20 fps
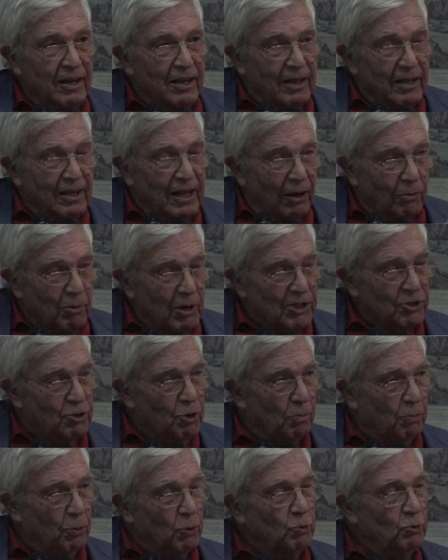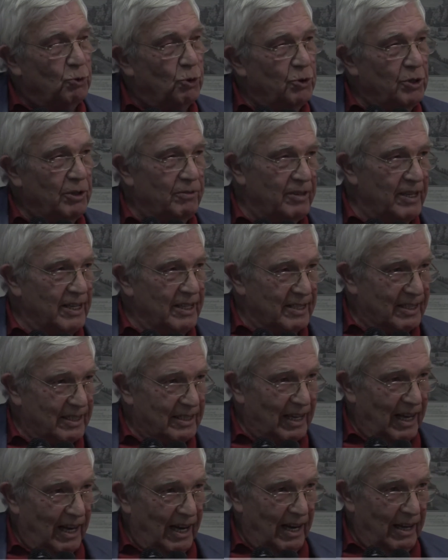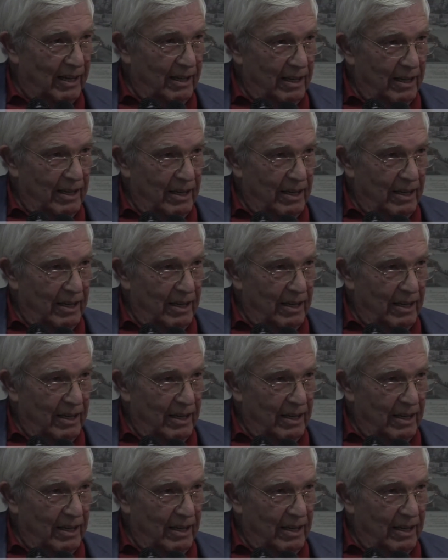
Da questo punto di vista